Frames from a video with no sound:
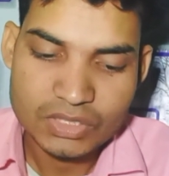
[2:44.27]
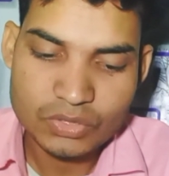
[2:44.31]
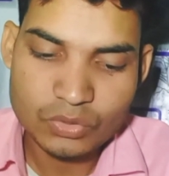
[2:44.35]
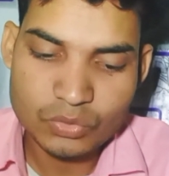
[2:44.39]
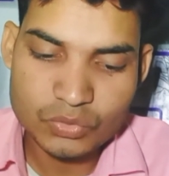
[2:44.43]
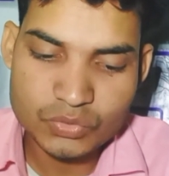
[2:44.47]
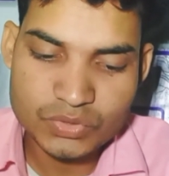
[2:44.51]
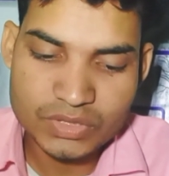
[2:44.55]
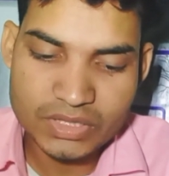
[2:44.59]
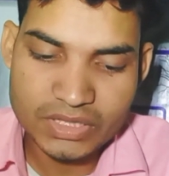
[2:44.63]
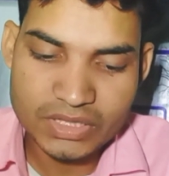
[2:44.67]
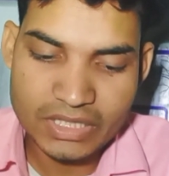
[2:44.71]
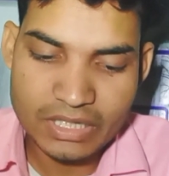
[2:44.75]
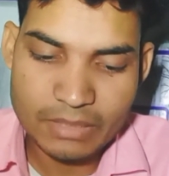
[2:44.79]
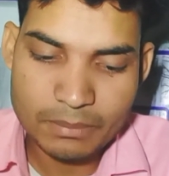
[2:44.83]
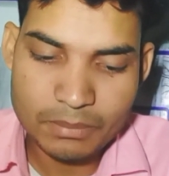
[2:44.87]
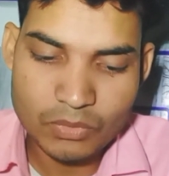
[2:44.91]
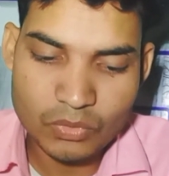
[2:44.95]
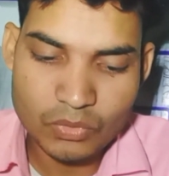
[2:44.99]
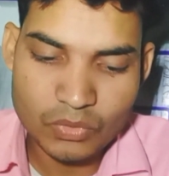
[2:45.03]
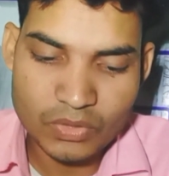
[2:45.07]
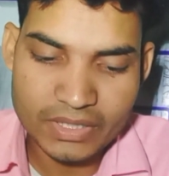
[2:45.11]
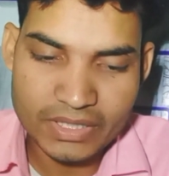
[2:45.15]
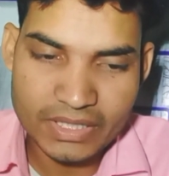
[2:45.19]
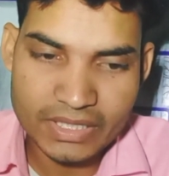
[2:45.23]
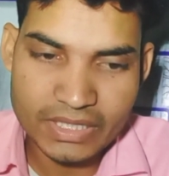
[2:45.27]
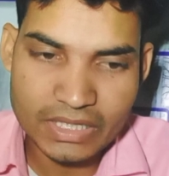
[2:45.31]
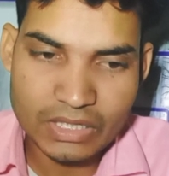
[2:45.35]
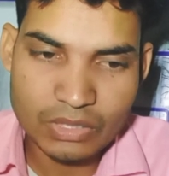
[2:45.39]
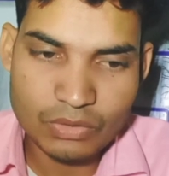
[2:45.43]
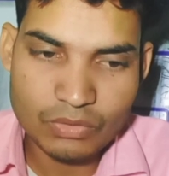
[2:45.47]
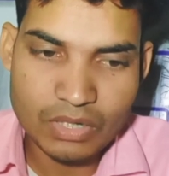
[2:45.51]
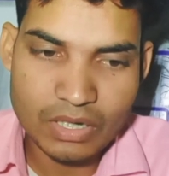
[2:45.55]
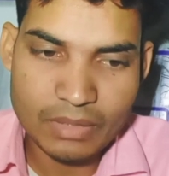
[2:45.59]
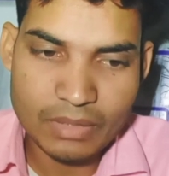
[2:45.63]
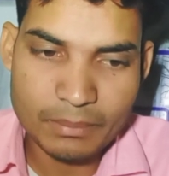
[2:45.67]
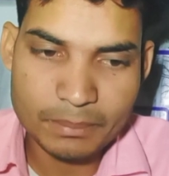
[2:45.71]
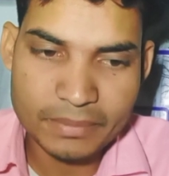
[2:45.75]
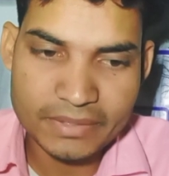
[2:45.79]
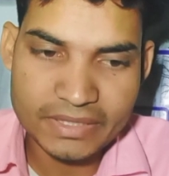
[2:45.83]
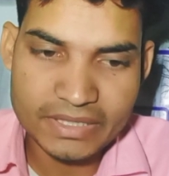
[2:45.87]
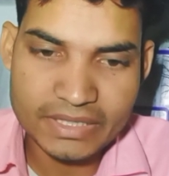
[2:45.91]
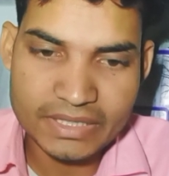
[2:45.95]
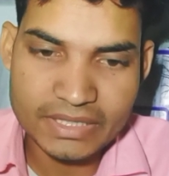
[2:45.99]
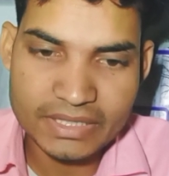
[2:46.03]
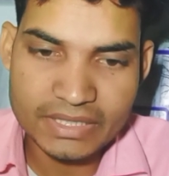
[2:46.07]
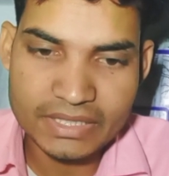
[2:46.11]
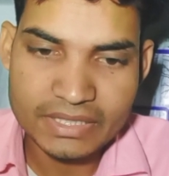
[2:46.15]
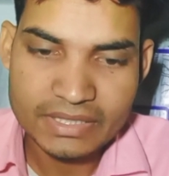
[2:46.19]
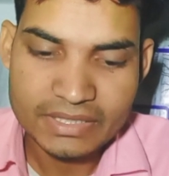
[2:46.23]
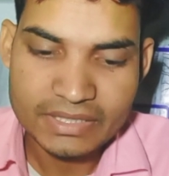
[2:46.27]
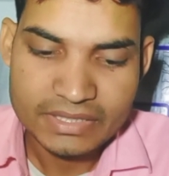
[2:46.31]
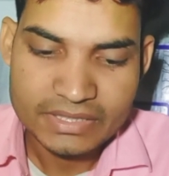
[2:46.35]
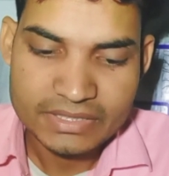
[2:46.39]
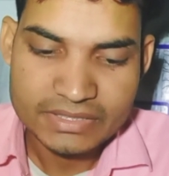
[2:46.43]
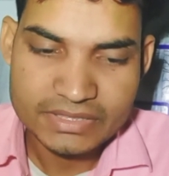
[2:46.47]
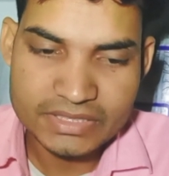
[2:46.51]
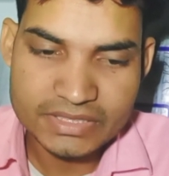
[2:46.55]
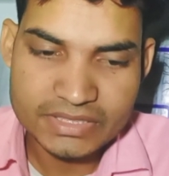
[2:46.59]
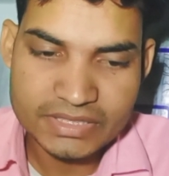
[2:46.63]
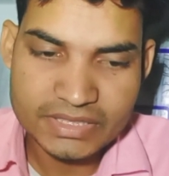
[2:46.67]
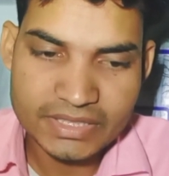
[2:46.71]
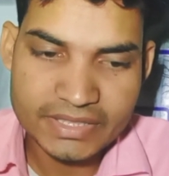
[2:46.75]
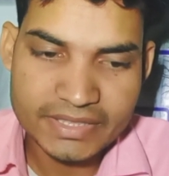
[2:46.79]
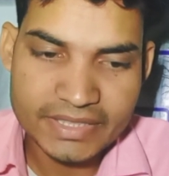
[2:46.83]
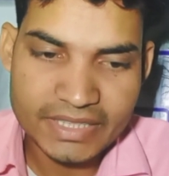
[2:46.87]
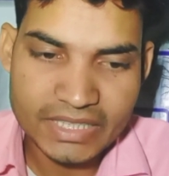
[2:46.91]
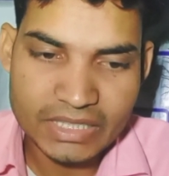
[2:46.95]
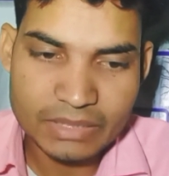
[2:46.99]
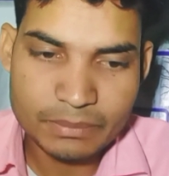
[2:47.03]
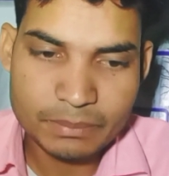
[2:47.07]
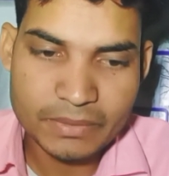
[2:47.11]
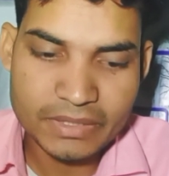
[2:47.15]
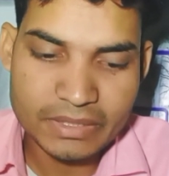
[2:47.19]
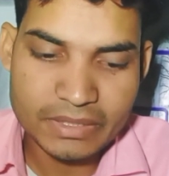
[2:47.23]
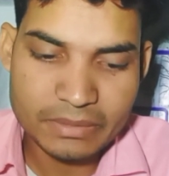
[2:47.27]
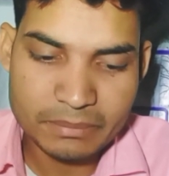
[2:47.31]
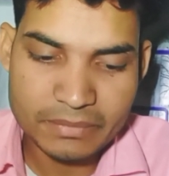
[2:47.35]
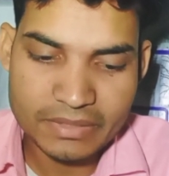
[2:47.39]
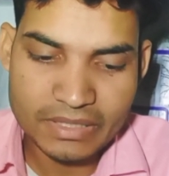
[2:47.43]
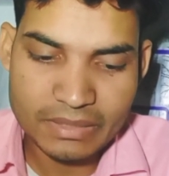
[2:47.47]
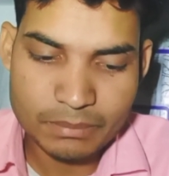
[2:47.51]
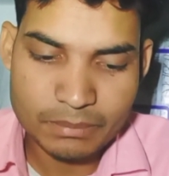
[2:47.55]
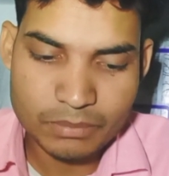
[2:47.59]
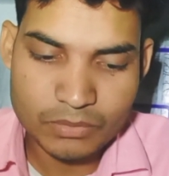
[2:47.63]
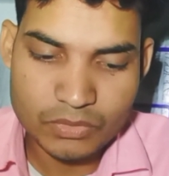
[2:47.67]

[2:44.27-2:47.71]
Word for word: तो उसके लिए आपको करना क्या होगा अपने जैसे डायल पेड में